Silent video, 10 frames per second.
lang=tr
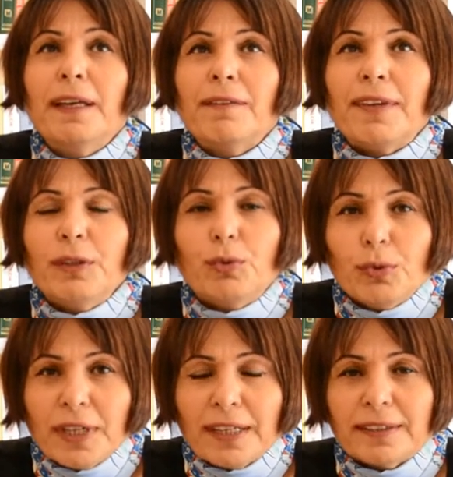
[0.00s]
Ve
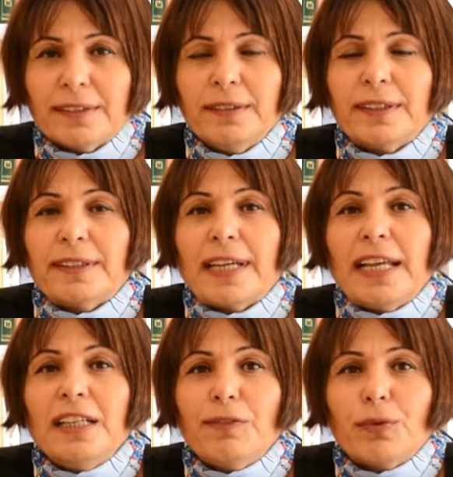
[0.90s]
dünyanın e,
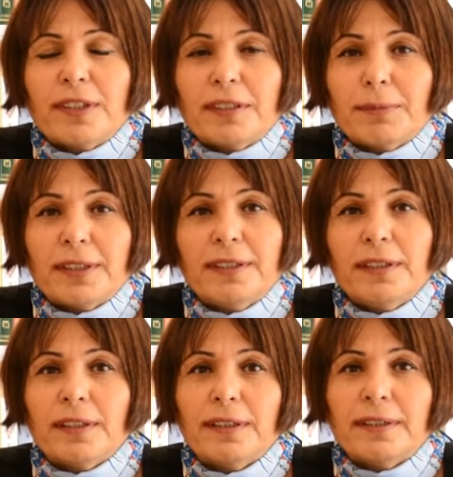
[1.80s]
elyaf üretiminin
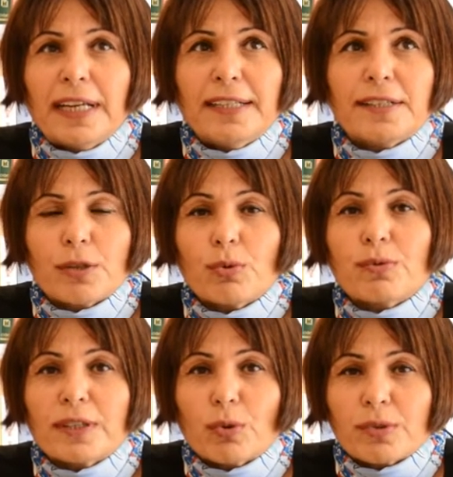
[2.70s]
e, neredeyse
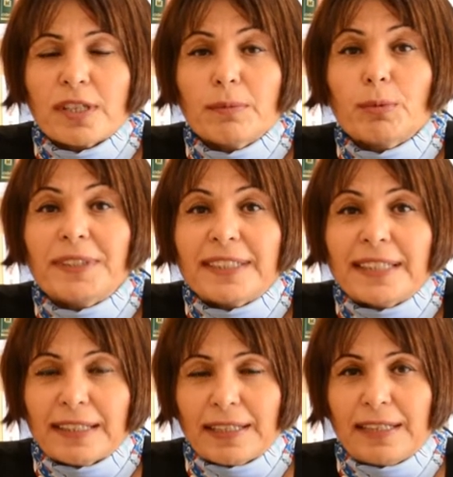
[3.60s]
%90'ı bu
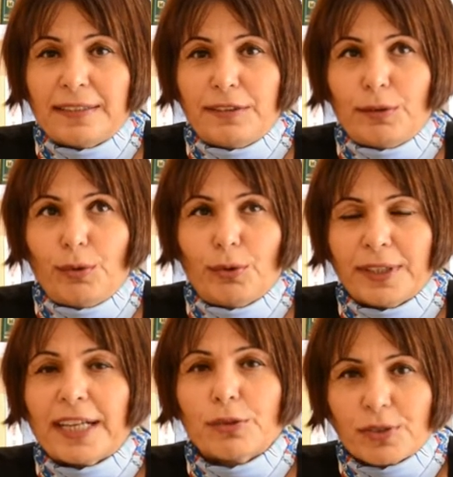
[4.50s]
bitkiden elde ediliyor.
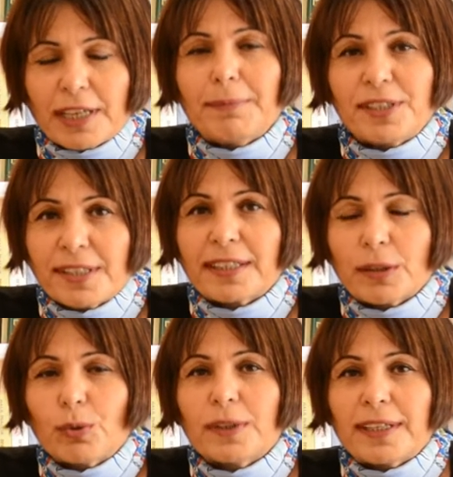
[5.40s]
Yani şu
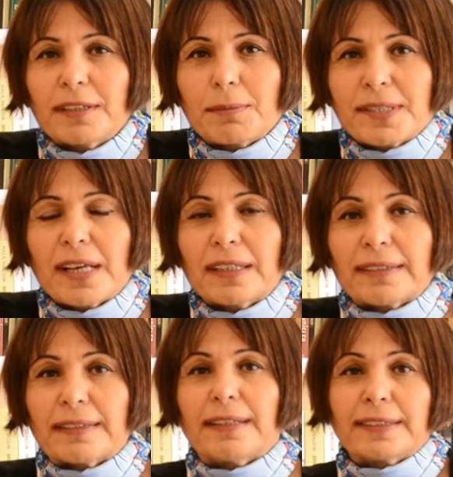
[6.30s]
gemicilikte kullandığımız
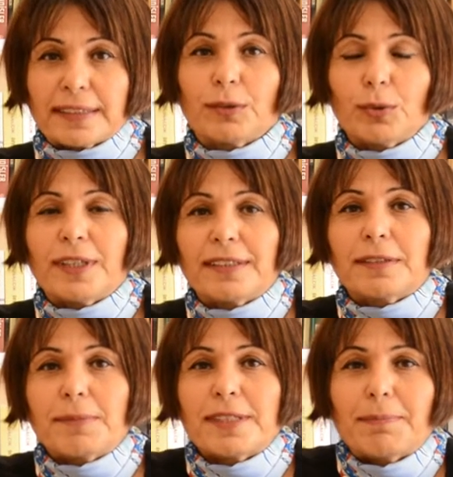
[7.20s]
halatlardaki
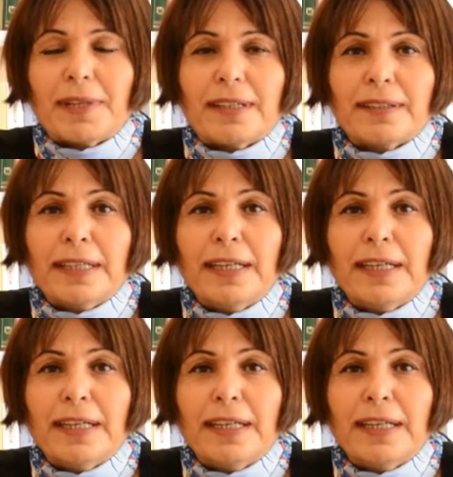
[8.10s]
kullandığımız ipler,